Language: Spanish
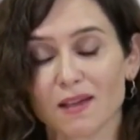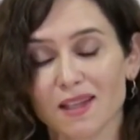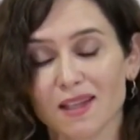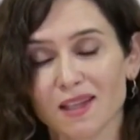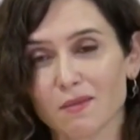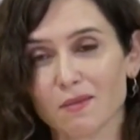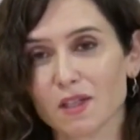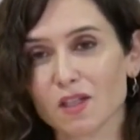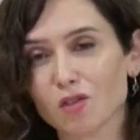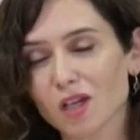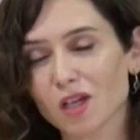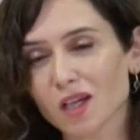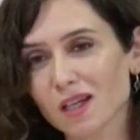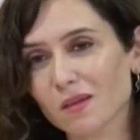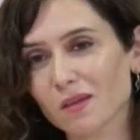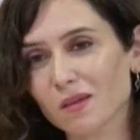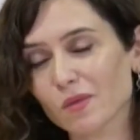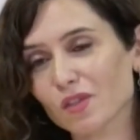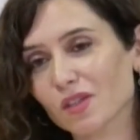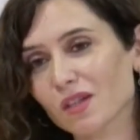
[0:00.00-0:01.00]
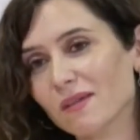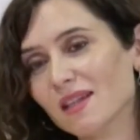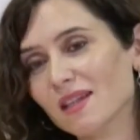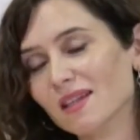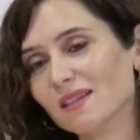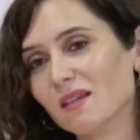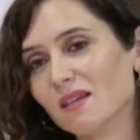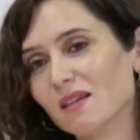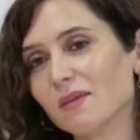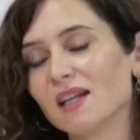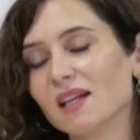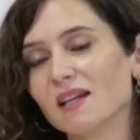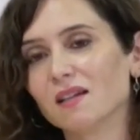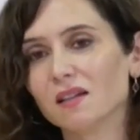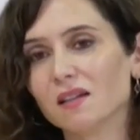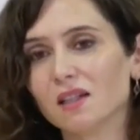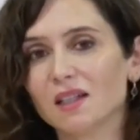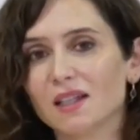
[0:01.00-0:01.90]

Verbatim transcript: Y además lo que queremos también de esta manera